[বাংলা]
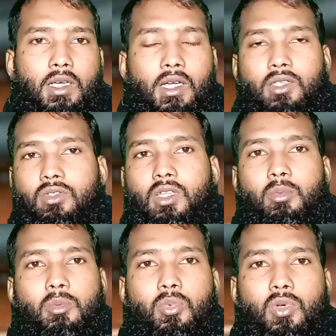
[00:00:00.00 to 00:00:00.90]
এখানে যদি
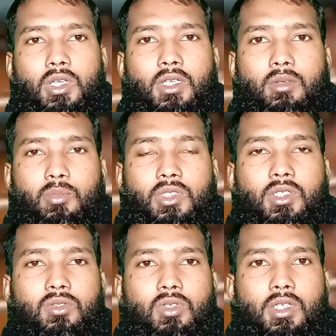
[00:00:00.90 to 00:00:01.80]
আমি বলি
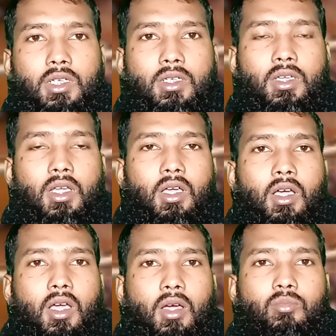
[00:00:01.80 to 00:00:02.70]
বিশেষ করে
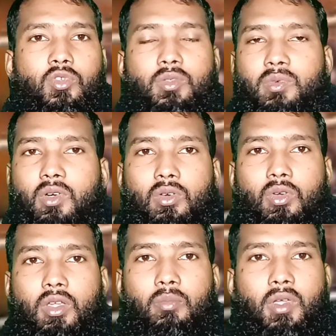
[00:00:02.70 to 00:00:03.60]
মুশফিকুর
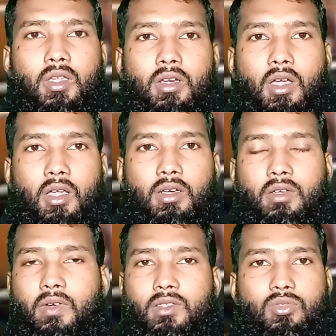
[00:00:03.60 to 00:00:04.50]
রহিমের
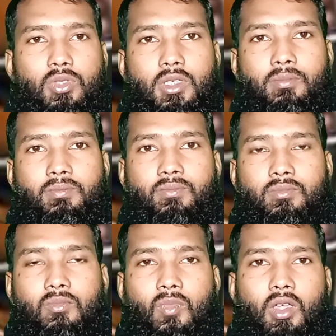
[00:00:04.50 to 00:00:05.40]
রিভার সুইপ
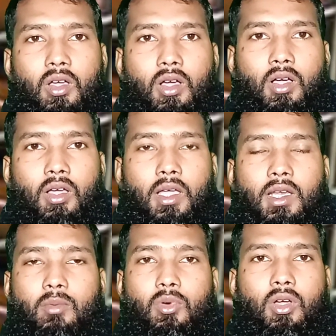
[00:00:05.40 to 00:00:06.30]

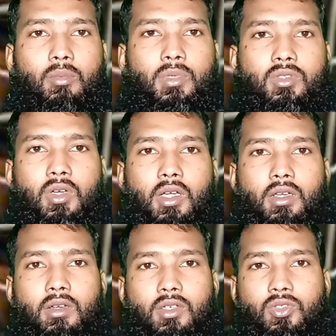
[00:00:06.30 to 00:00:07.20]
এনামুল হক
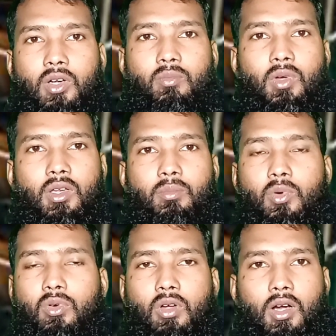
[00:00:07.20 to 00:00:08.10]
বিজয়ের শর্ট বলে
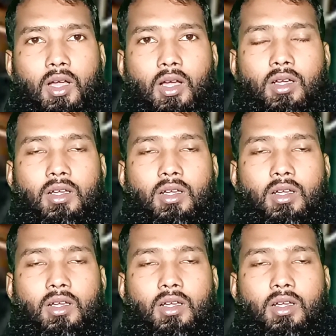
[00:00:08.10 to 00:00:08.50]
পুল করা